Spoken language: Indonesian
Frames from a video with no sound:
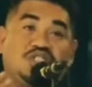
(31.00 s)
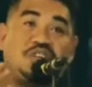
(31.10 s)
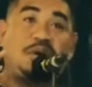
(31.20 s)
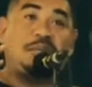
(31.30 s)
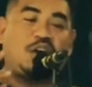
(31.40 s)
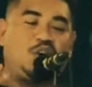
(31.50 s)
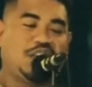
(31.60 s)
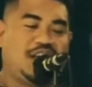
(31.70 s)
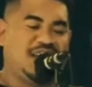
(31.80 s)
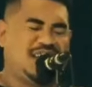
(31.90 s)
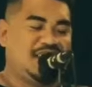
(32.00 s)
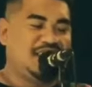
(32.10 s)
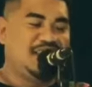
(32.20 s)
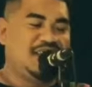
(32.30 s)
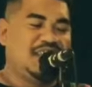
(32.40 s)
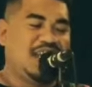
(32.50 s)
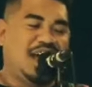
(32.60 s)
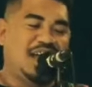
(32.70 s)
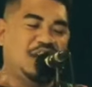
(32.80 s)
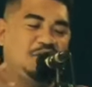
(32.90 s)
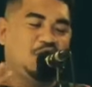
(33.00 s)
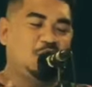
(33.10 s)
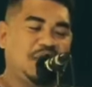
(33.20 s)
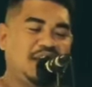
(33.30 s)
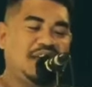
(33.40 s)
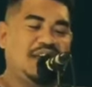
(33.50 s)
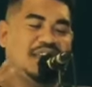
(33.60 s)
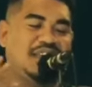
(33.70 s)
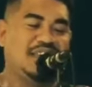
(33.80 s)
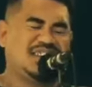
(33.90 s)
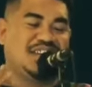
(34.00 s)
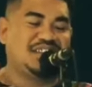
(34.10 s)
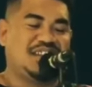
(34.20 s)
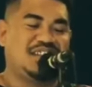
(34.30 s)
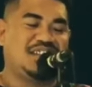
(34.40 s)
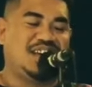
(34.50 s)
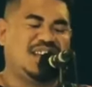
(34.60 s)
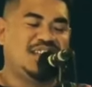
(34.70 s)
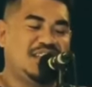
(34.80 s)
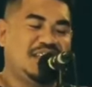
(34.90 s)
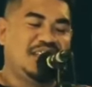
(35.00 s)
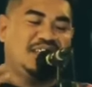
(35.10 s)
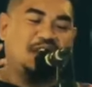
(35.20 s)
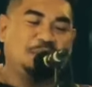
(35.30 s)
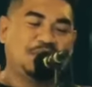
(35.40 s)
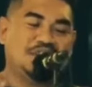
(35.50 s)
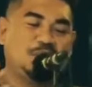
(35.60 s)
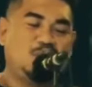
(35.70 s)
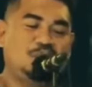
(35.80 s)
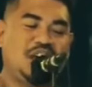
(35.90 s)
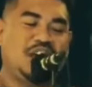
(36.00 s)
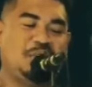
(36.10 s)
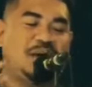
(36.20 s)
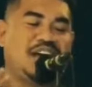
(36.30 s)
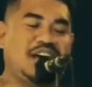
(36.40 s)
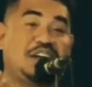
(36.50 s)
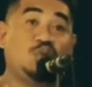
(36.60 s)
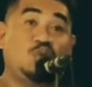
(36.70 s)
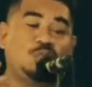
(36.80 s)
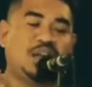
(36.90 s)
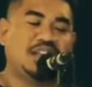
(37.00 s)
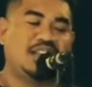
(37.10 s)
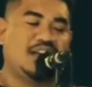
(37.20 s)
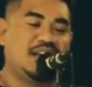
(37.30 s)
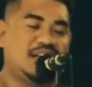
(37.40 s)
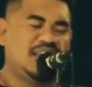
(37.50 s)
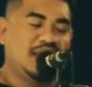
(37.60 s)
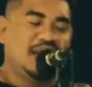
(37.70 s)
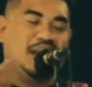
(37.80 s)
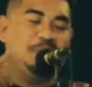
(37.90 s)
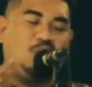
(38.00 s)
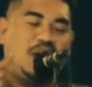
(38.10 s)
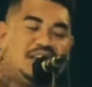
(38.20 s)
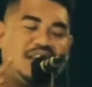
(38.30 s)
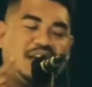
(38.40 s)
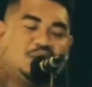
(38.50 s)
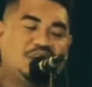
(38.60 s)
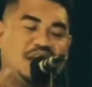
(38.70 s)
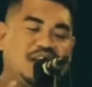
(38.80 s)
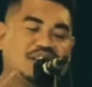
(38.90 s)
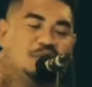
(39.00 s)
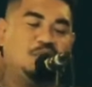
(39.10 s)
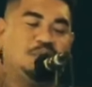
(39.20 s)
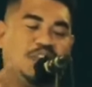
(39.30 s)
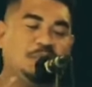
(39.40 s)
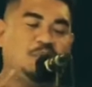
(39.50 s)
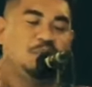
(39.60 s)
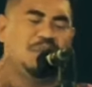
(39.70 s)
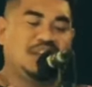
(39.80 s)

kursi mama kota. Ada fenomena yang ingin saya cerita, tapi sebelumnya bakar dulu pelita. Kampu hati harus terang sebelum tampung